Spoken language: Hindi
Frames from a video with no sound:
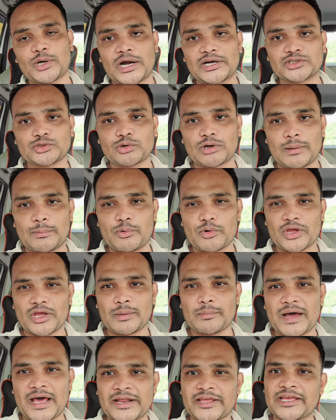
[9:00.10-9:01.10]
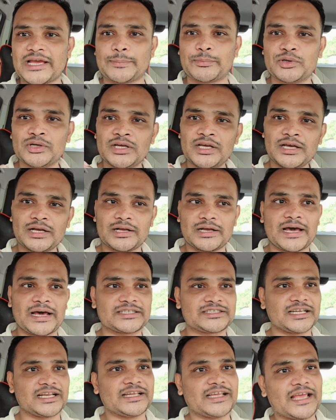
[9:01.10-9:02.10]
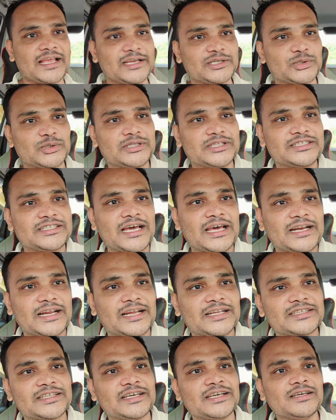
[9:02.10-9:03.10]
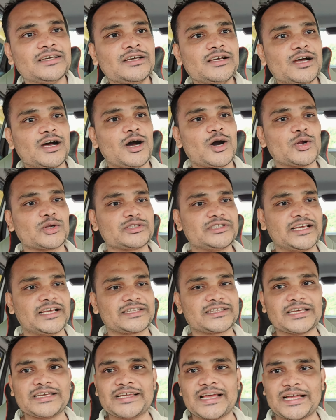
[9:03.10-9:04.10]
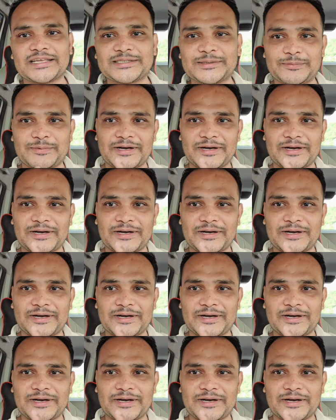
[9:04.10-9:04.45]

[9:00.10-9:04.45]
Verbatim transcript: सौ आठ सौ का बुकिंग मार के अपन घर चले जाएंगे तो इंतजार करते हैं और देखते हैं यहाँ से